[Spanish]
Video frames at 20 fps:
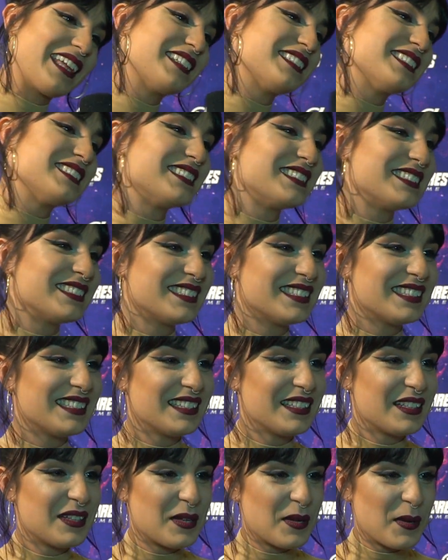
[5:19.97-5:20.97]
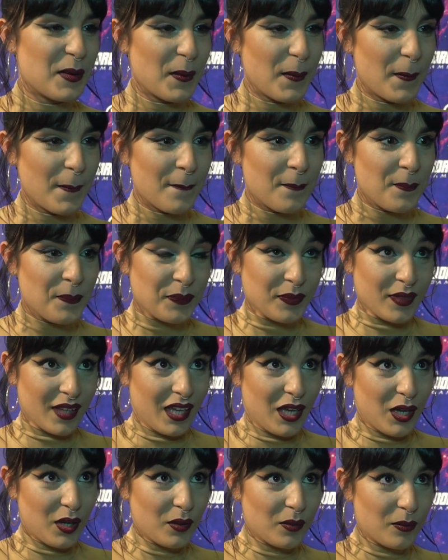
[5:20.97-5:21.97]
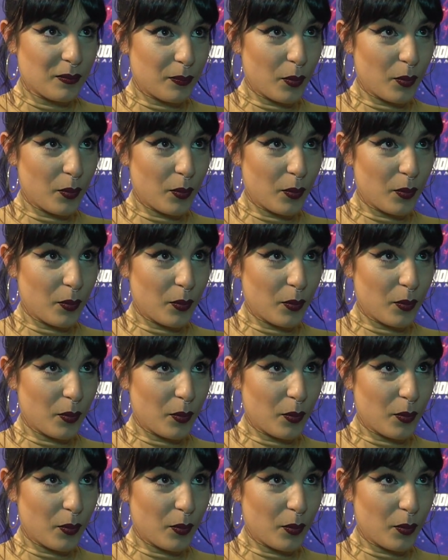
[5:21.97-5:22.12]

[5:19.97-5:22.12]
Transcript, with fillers: ¿Y qué estilo está cogiendo tu música?